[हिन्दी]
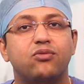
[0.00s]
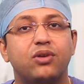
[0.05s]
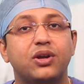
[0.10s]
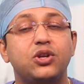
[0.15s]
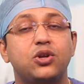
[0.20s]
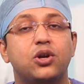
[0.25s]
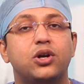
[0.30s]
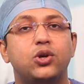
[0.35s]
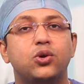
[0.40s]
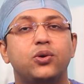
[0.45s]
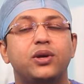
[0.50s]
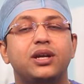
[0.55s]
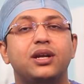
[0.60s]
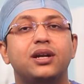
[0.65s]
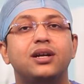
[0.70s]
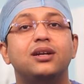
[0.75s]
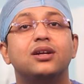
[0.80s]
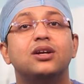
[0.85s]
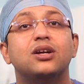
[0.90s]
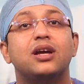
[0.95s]
वेन यू आर
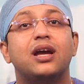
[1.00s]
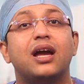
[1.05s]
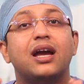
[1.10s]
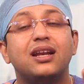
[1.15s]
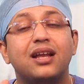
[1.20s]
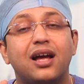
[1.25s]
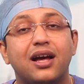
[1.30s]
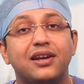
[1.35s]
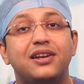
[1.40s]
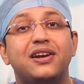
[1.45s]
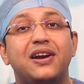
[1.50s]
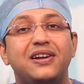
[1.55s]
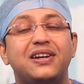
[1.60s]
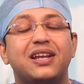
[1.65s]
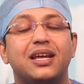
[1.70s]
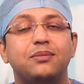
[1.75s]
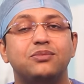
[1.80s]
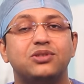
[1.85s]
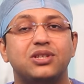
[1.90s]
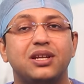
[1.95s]
डूइंग इट एंड हंड्रेड
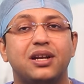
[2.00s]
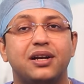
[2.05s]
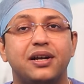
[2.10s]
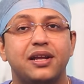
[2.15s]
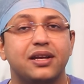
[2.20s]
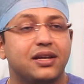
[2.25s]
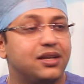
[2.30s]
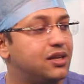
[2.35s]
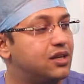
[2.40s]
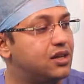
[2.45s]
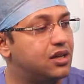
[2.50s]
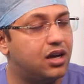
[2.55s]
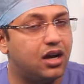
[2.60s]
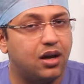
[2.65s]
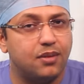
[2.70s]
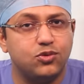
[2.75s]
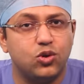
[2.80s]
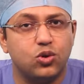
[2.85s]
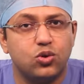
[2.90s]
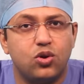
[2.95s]
टाइम्स इन अ डे
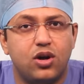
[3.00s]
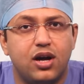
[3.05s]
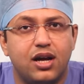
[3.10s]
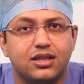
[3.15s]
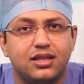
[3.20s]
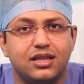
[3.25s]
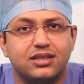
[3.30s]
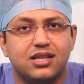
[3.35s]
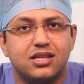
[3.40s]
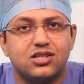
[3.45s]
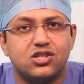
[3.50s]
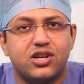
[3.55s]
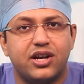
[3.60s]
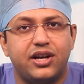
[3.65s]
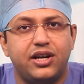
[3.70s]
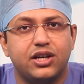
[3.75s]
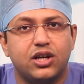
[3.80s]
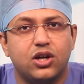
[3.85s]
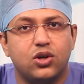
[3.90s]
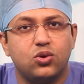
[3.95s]
आप दोनों हाथ ऐसा
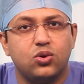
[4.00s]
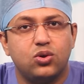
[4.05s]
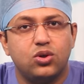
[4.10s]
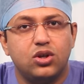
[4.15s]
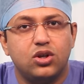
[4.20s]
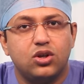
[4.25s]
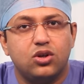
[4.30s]
स्ट्रेट करो